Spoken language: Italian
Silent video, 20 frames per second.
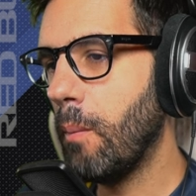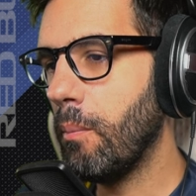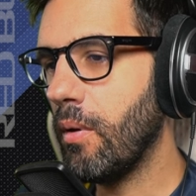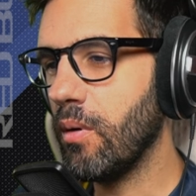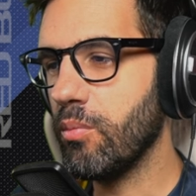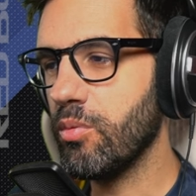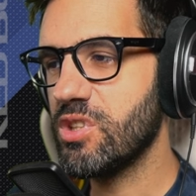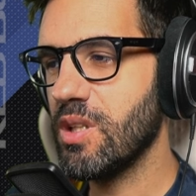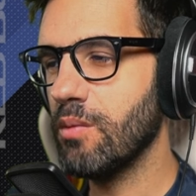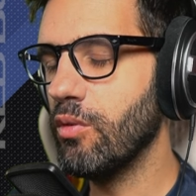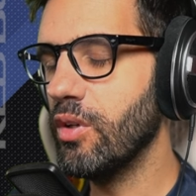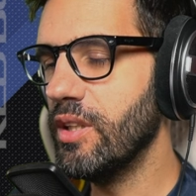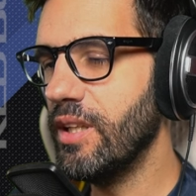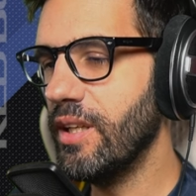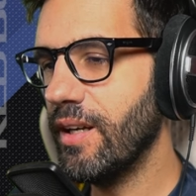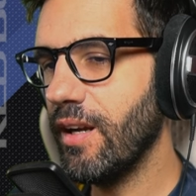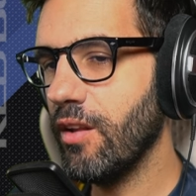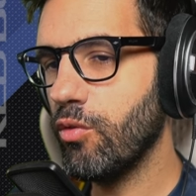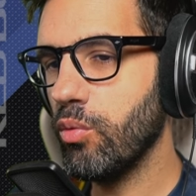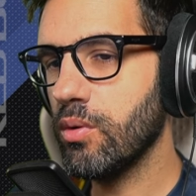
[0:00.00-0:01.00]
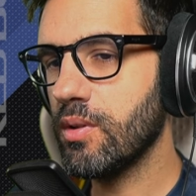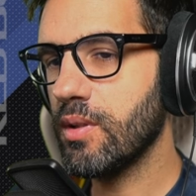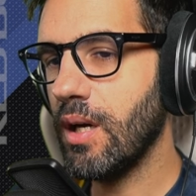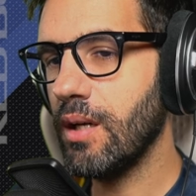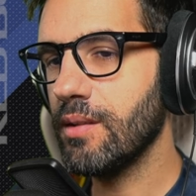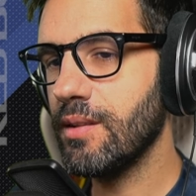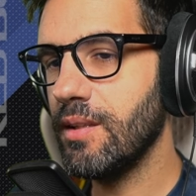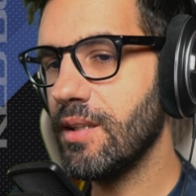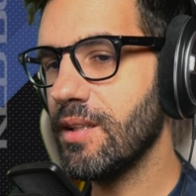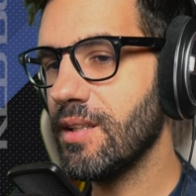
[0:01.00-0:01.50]
però possiamo vedere i
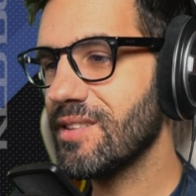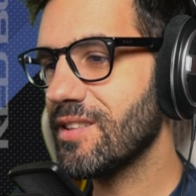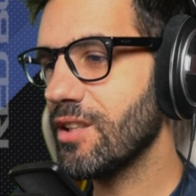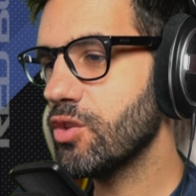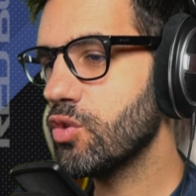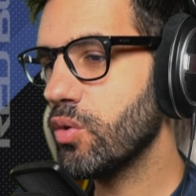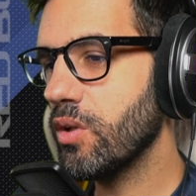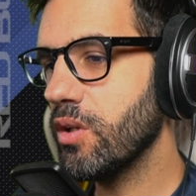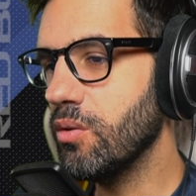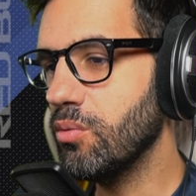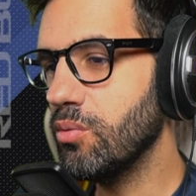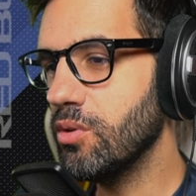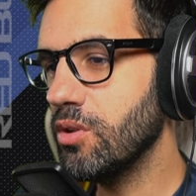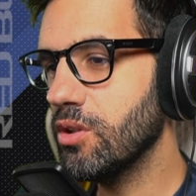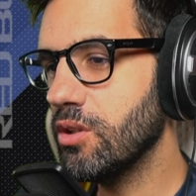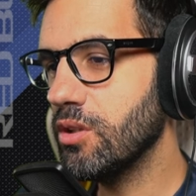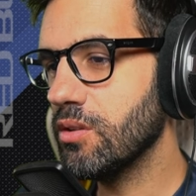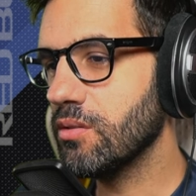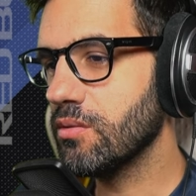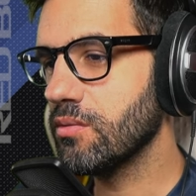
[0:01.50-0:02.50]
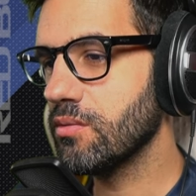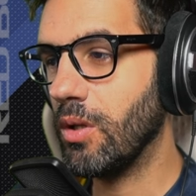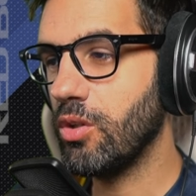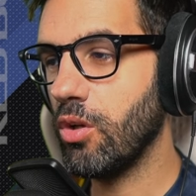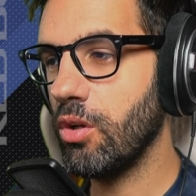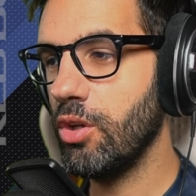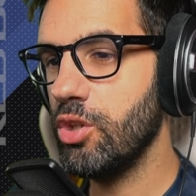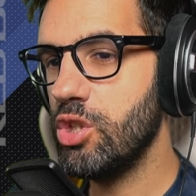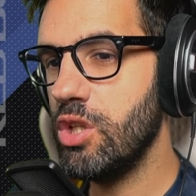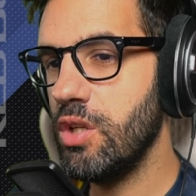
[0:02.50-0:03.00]
risultati nella stagione 1
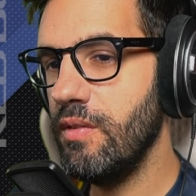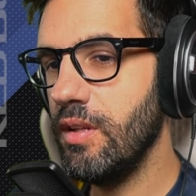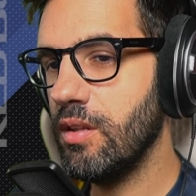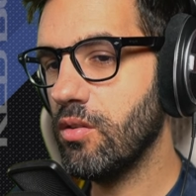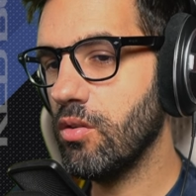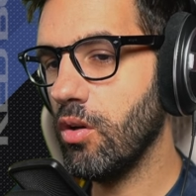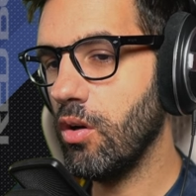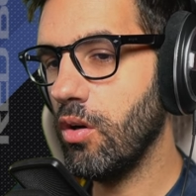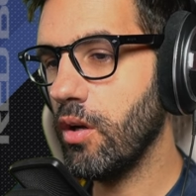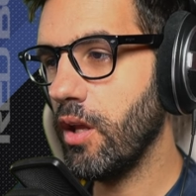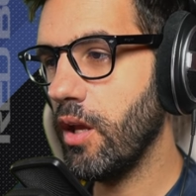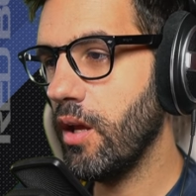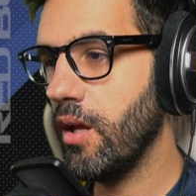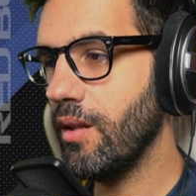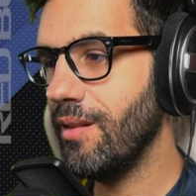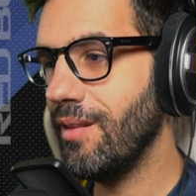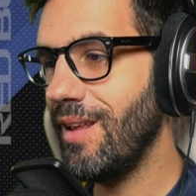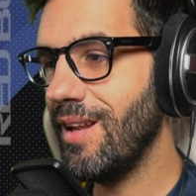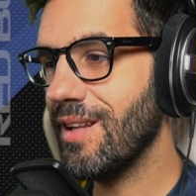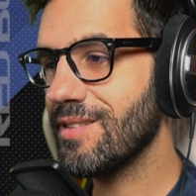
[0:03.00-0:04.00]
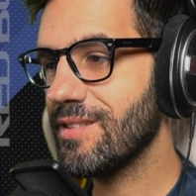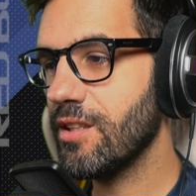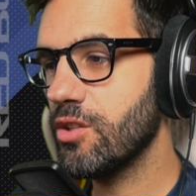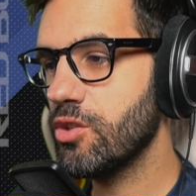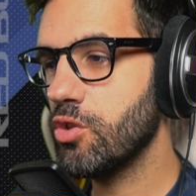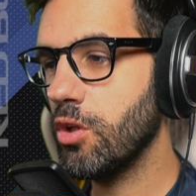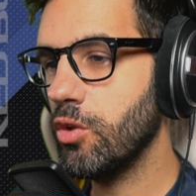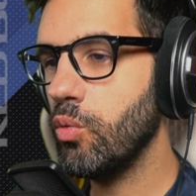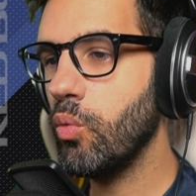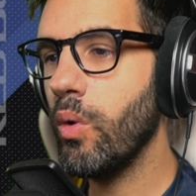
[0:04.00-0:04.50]
14 vittorie, nella
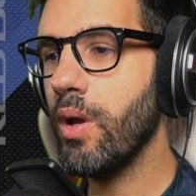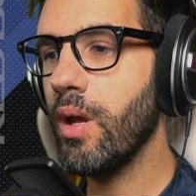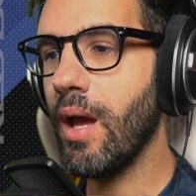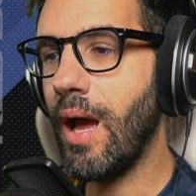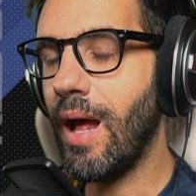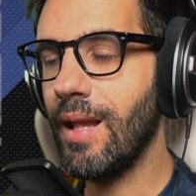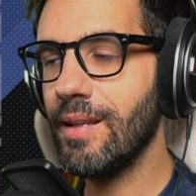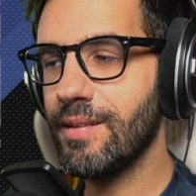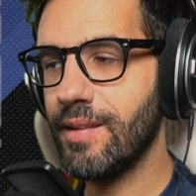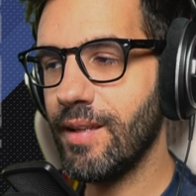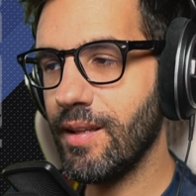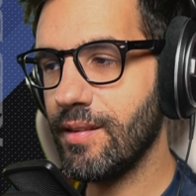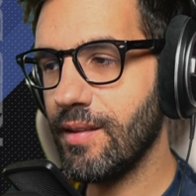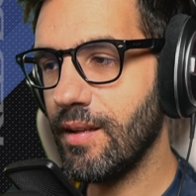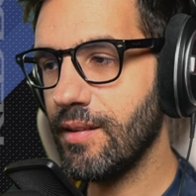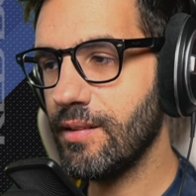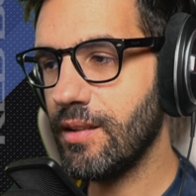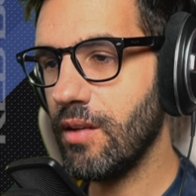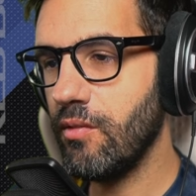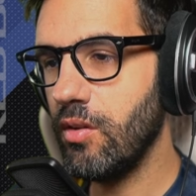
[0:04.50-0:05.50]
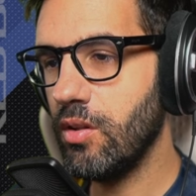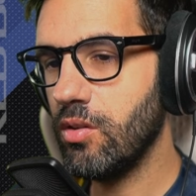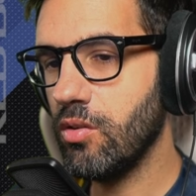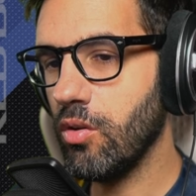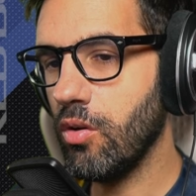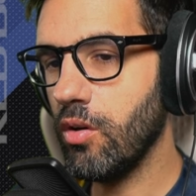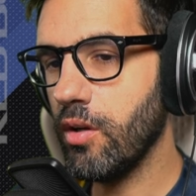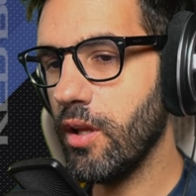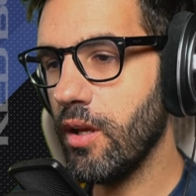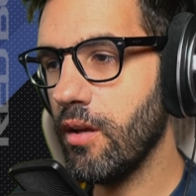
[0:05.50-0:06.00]
stagione 2 altrettante
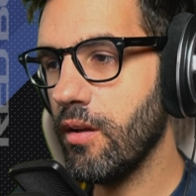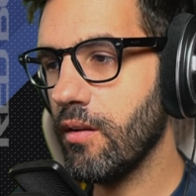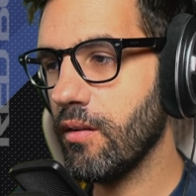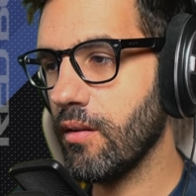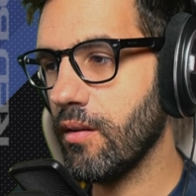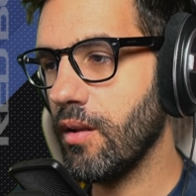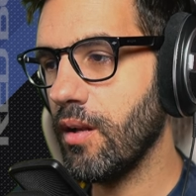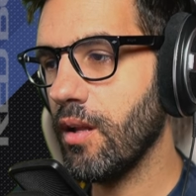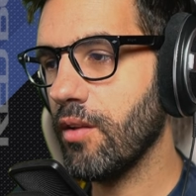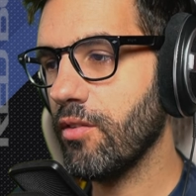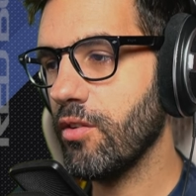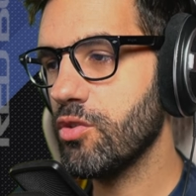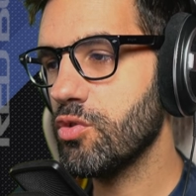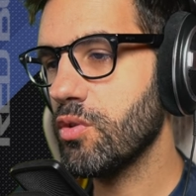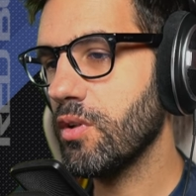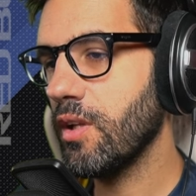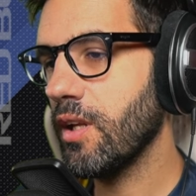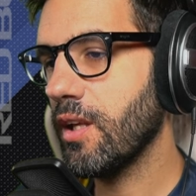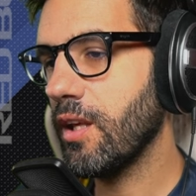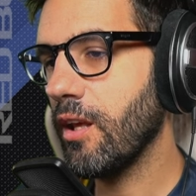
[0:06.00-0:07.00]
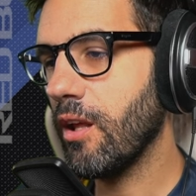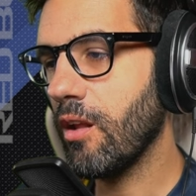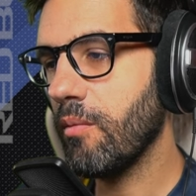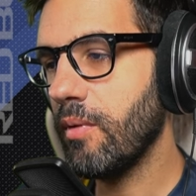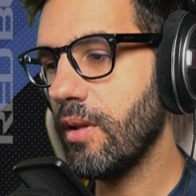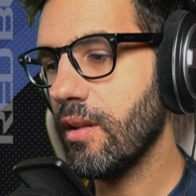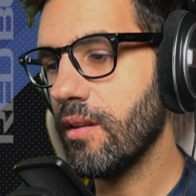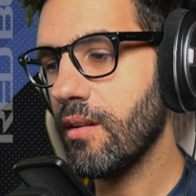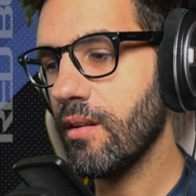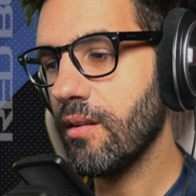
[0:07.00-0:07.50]
vittorie, nella stagione 3
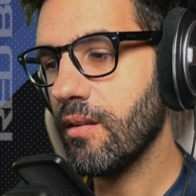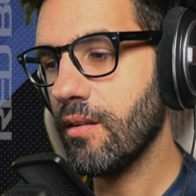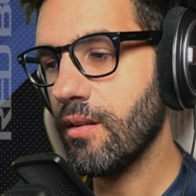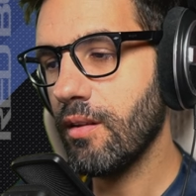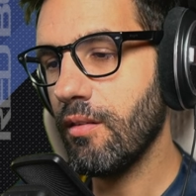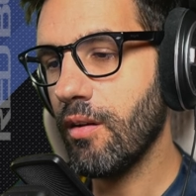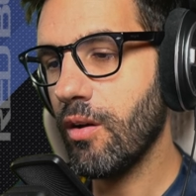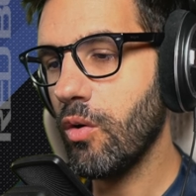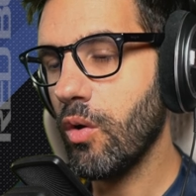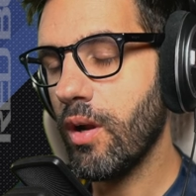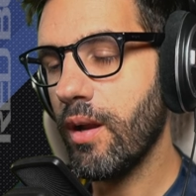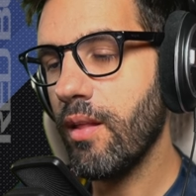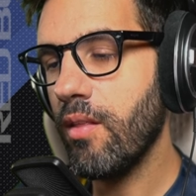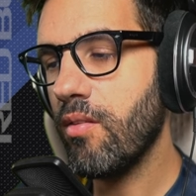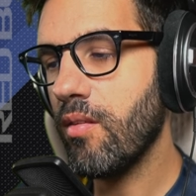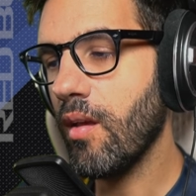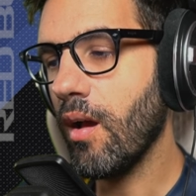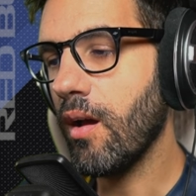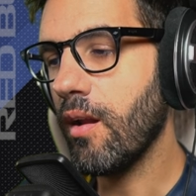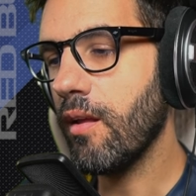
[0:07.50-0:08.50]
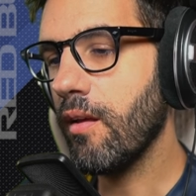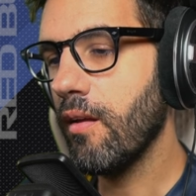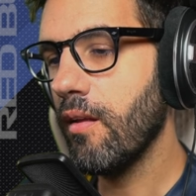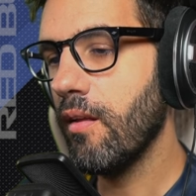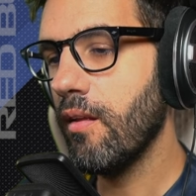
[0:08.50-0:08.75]
chiaramente deve ancora iniziare,